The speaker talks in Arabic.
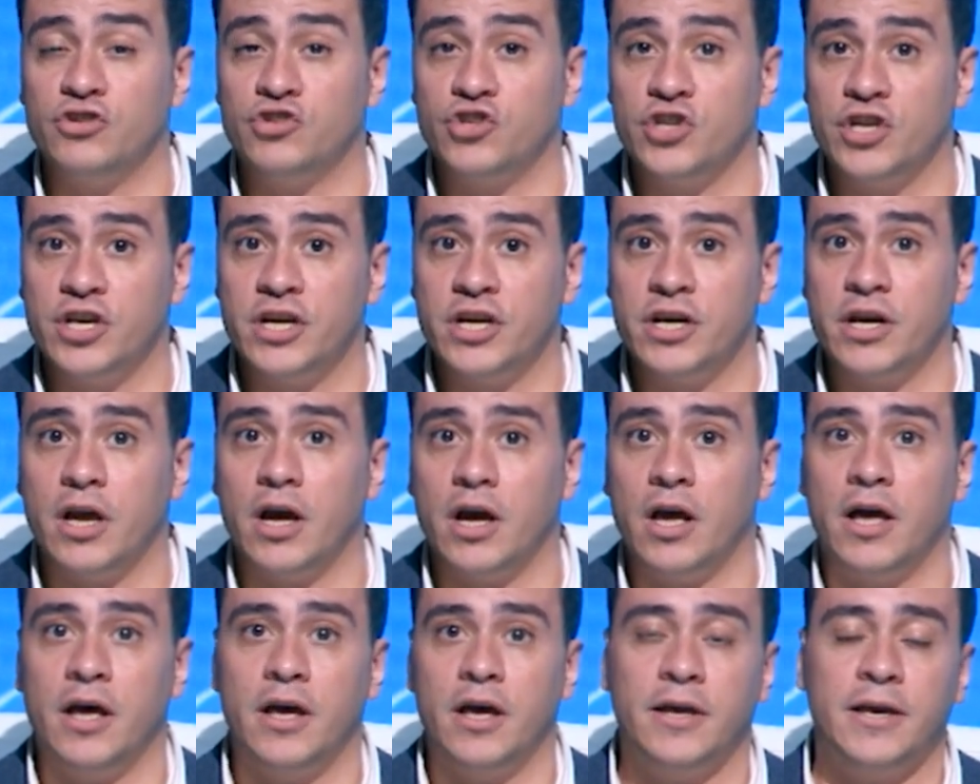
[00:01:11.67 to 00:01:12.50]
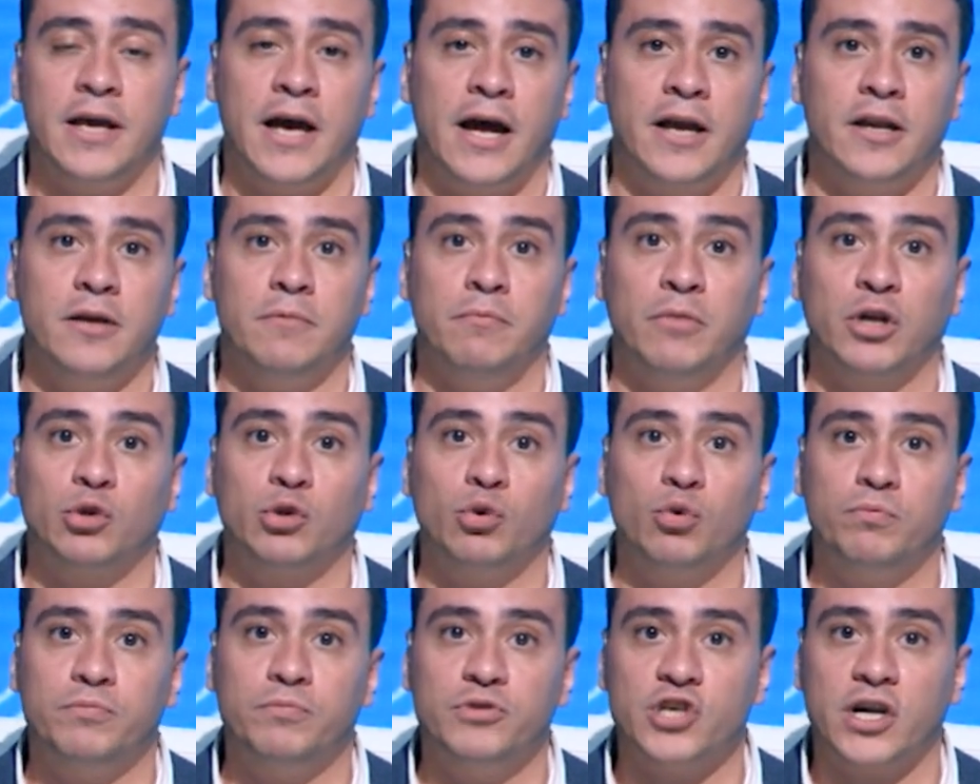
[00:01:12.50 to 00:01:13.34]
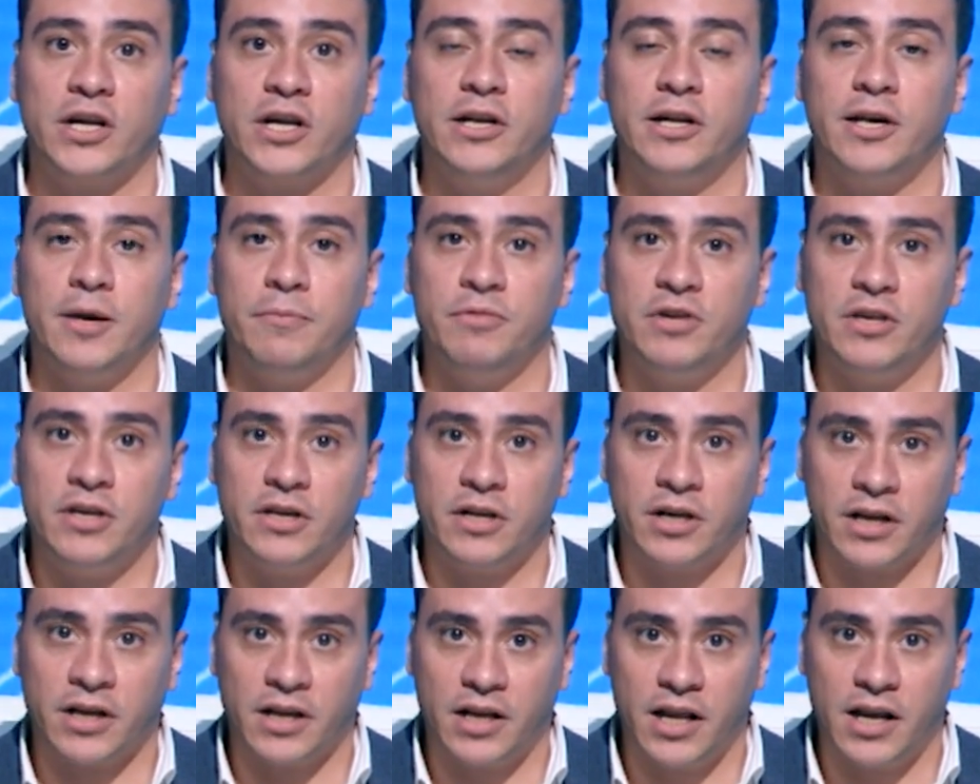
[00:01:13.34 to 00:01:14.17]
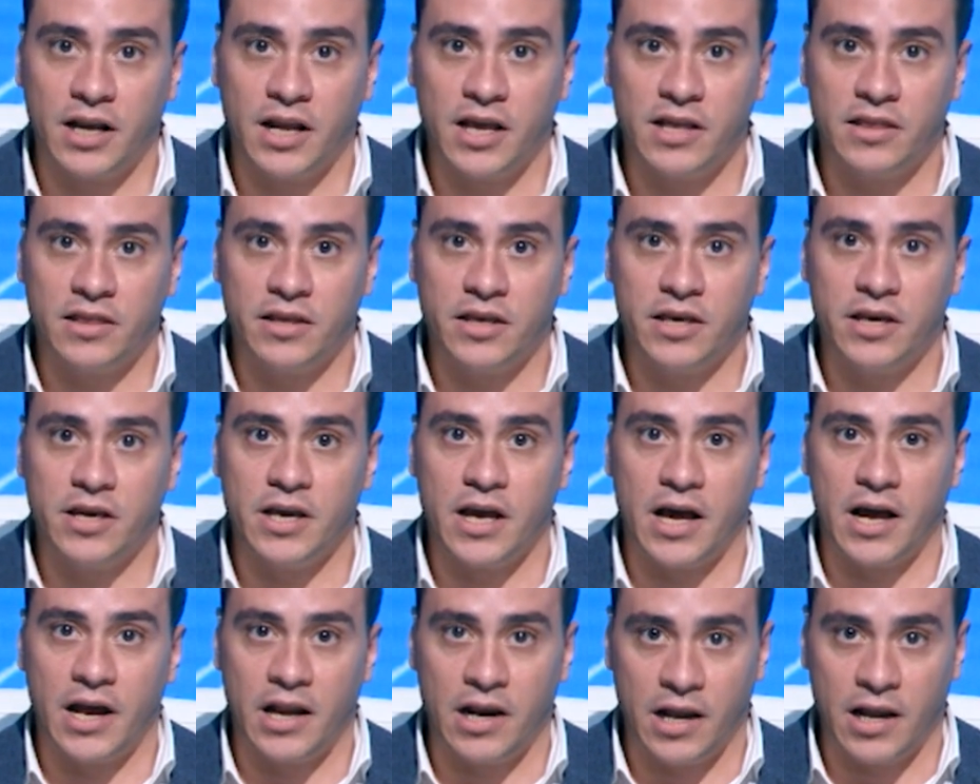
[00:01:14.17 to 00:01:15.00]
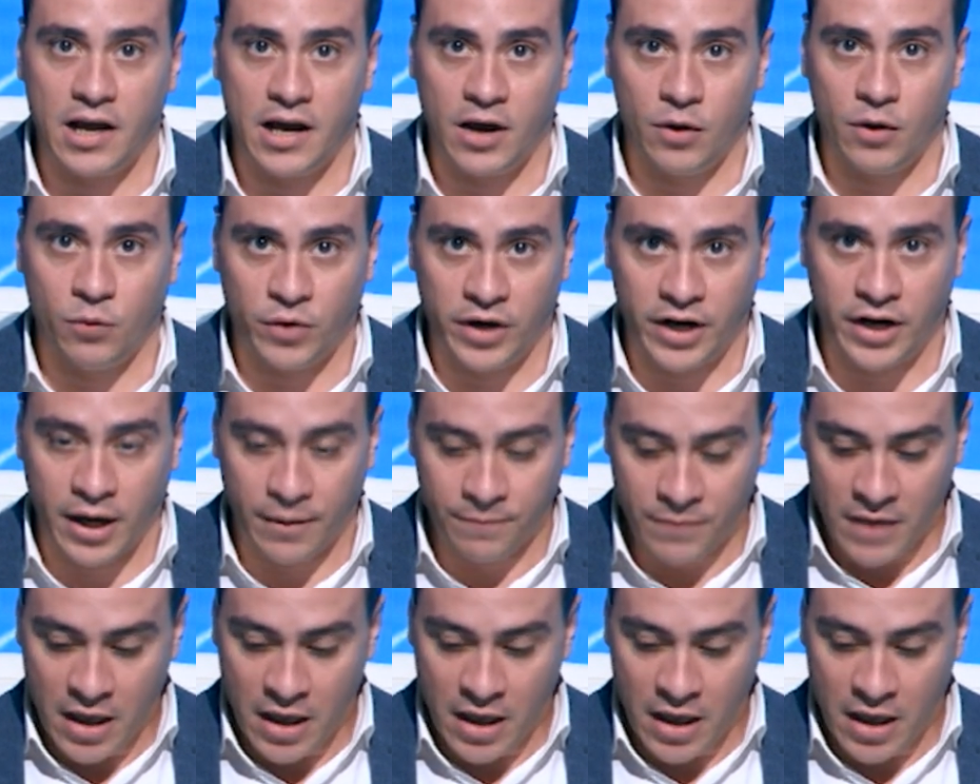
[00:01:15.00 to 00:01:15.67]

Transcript: شيء آه، يعني مطلوب بشكل كبير خلال هذه الآونة